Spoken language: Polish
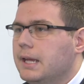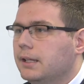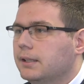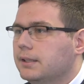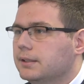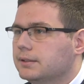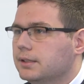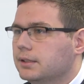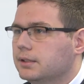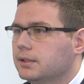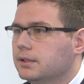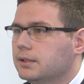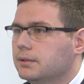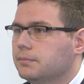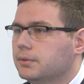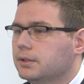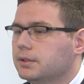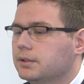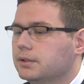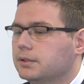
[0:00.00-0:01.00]
Niestety
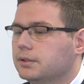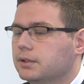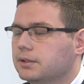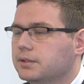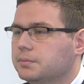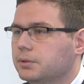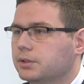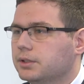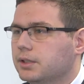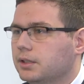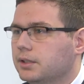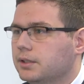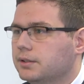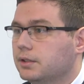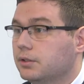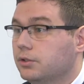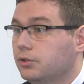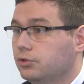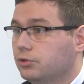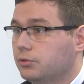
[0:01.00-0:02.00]
to spotkanie
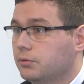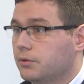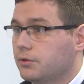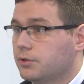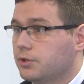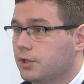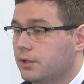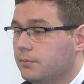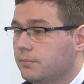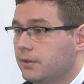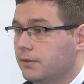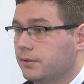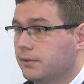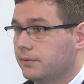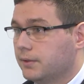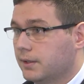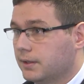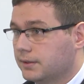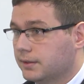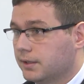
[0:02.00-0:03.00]
zakończyło się
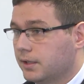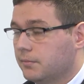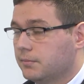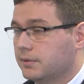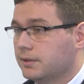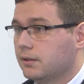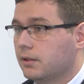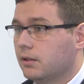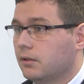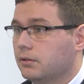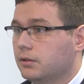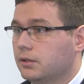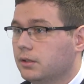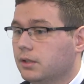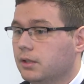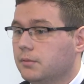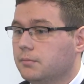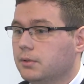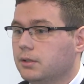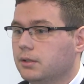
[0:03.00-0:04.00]
fiaskiem.
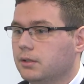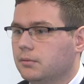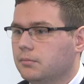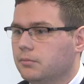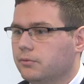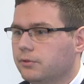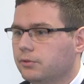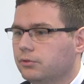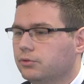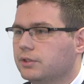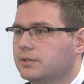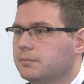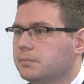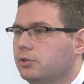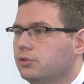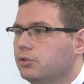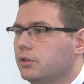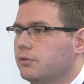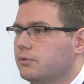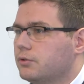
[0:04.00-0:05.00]
Strony mówiły, że
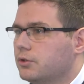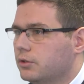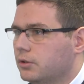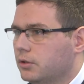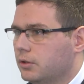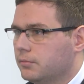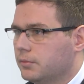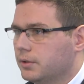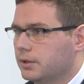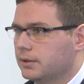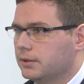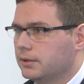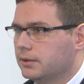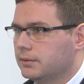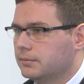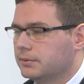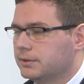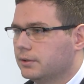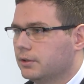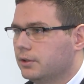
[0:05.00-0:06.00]
zbliżają się do
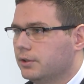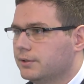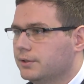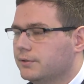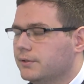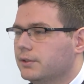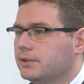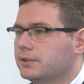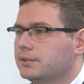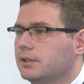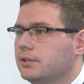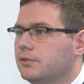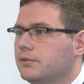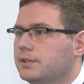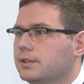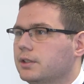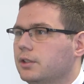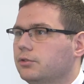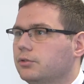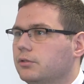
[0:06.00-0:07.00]
końcowego
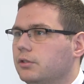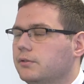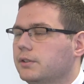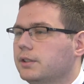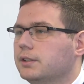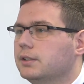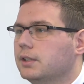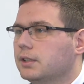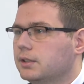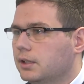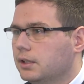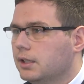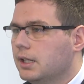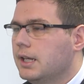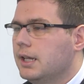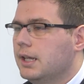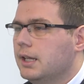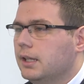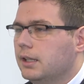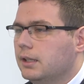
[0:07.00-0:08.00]
stanowiska, aczkolwiek nadal
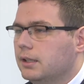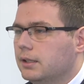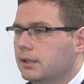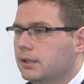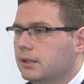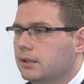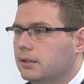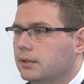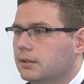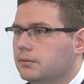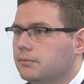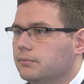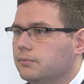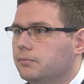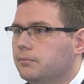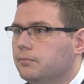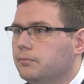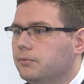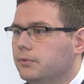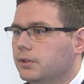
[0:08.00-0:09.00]

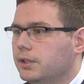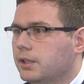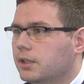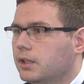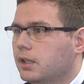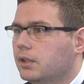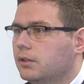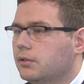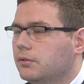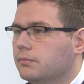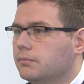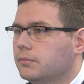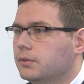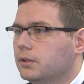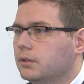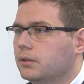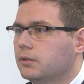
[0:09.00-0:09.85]
wynikają,